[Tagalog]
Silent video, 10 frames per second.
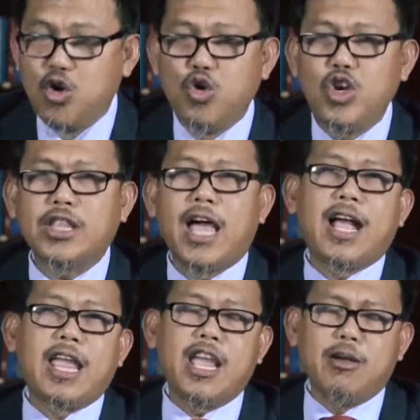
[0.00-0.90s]
ngunit
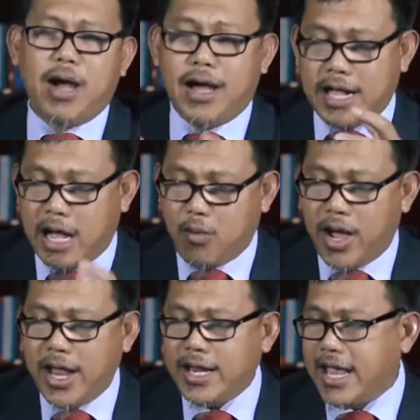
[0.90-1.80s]
ang kanyang mga
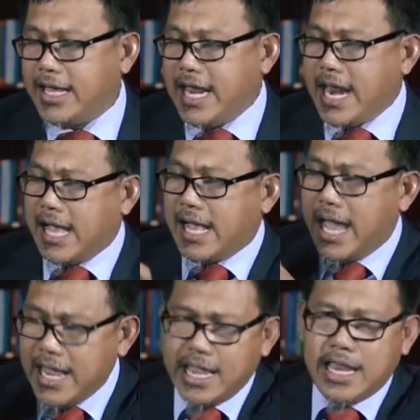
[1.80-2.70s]
gawain ay
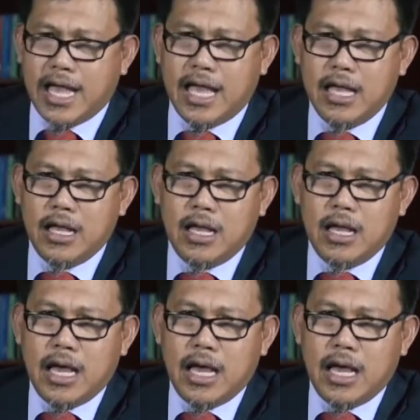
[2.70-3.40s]
ginagaya niya,